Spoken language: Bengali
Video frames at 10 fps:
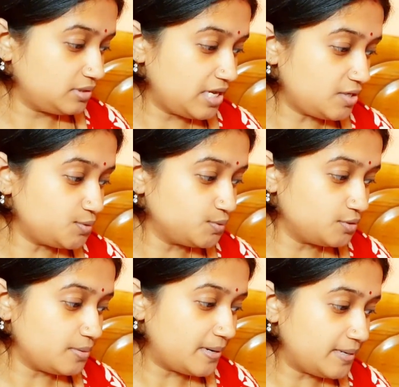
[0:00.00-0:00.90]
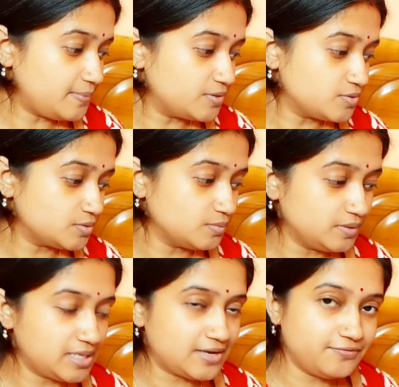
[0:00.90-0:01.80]
প্রত্যেক শুক্রবারে পিকু স্কুল
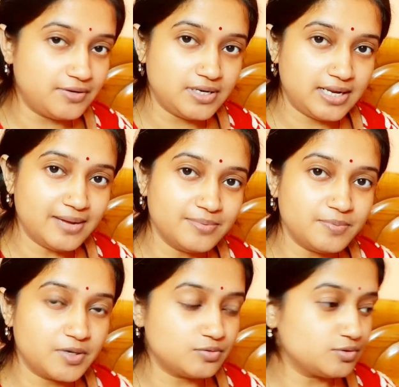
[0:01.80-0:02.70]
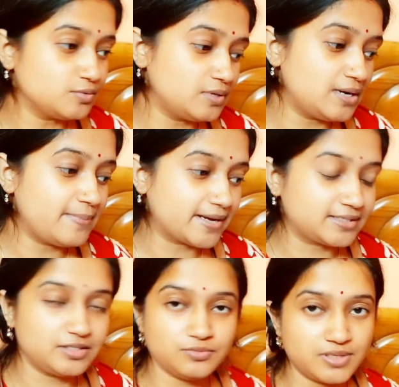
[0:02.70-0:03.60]
থেকে ফিরলে আমি পিকু স্কুলের
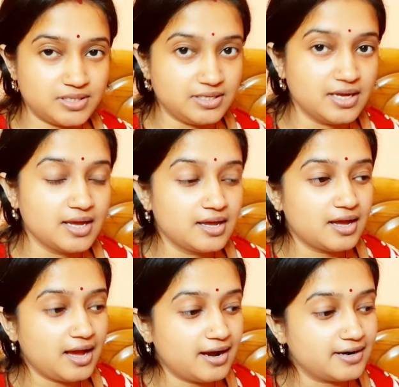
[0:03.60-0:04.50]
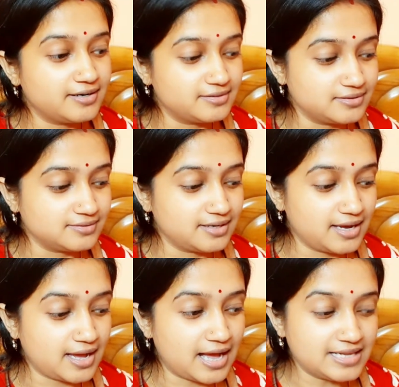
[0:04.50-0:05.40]
ব্যাগটা ধুয়ে দিই আর
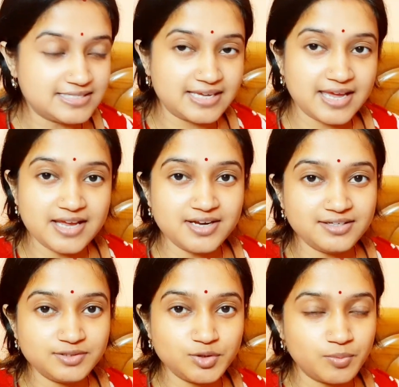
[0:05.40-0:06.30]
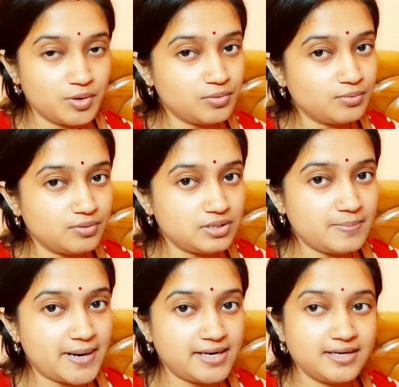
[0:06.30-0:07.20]
আজকে সময়ও কুলোতে
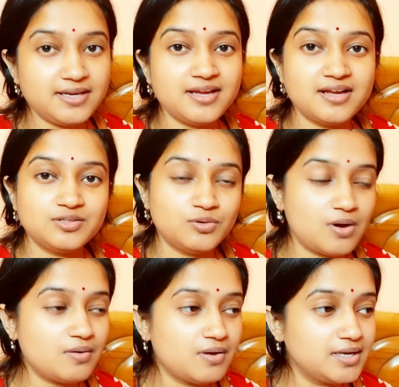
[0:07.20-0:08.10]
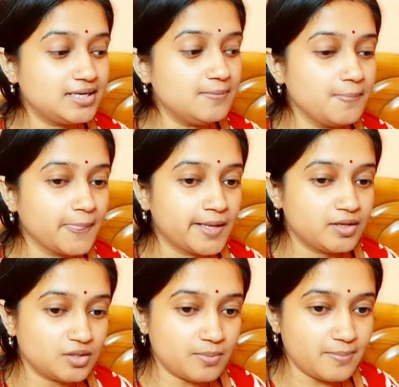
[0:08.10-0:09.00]
পারিনি আর ধোয়াও হয়নি
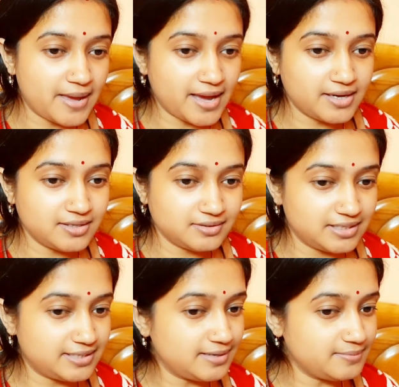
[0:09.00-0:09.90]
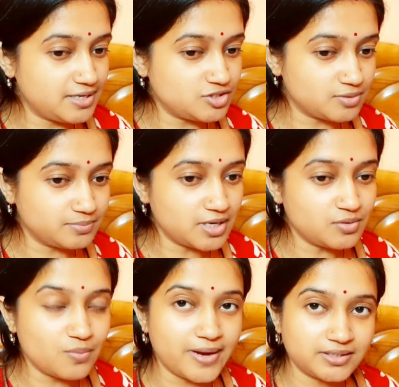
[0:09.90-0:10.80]
তবে ব্যাগ দেখলাম এই সপ্তাহে
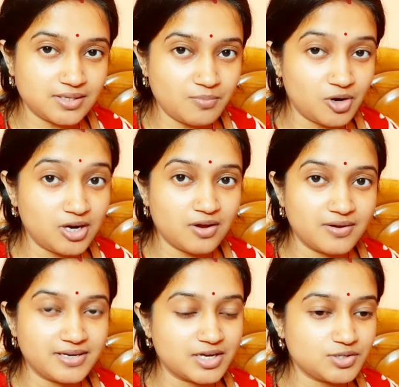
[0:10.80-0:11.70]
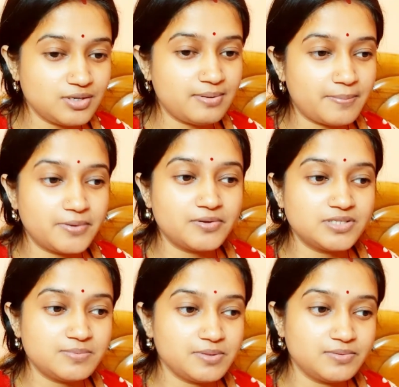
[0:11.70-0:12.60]
খুব একটা ময়লা হয়নি আসলে ব্যাপার
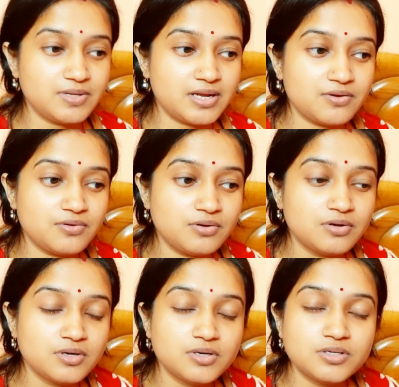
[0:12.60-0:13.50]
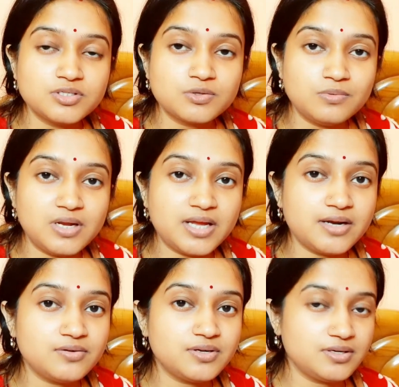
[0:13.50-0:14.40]
হয়েছে পিকুদের এখন স্কুলের
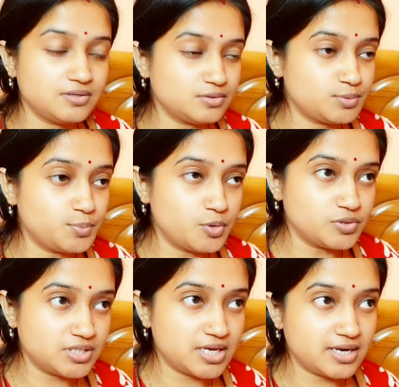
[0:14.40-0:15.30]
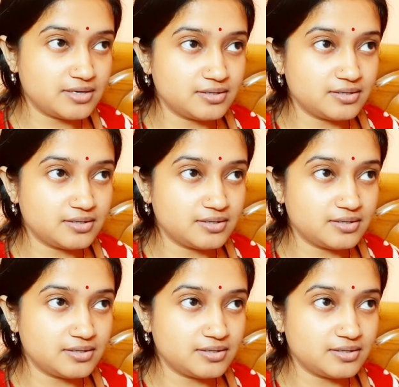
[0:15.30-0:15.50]
ওই স্পোর্টসের